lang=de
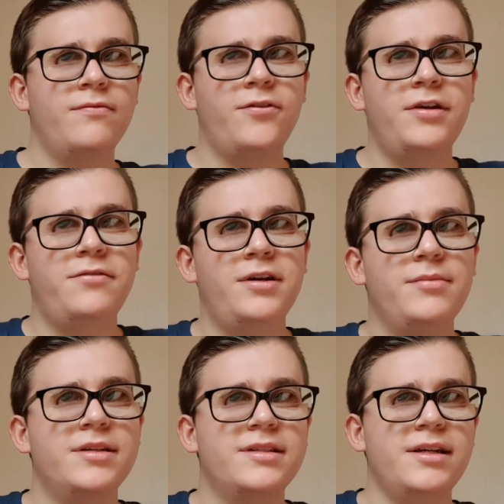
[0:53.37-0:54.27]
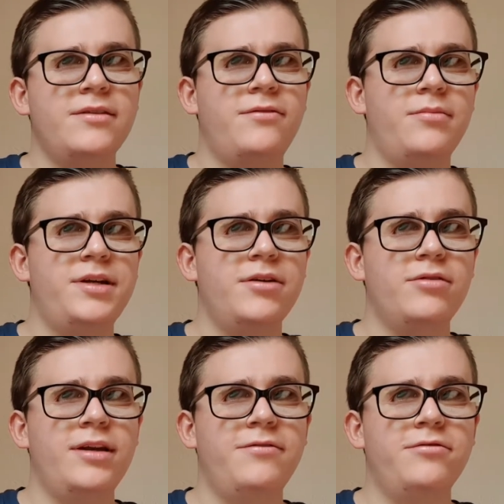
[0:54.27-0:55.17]
von den Filmen gesehen von Piero
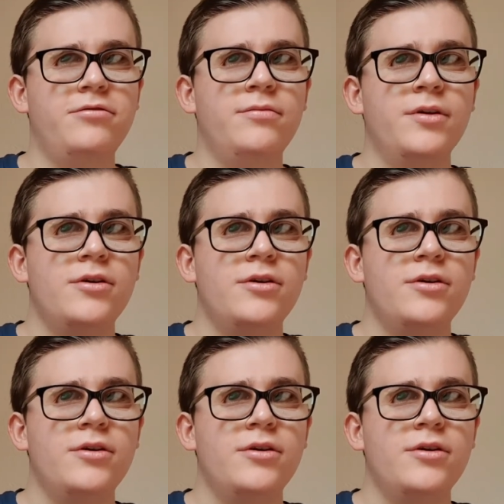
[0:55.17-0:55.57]
Lefou.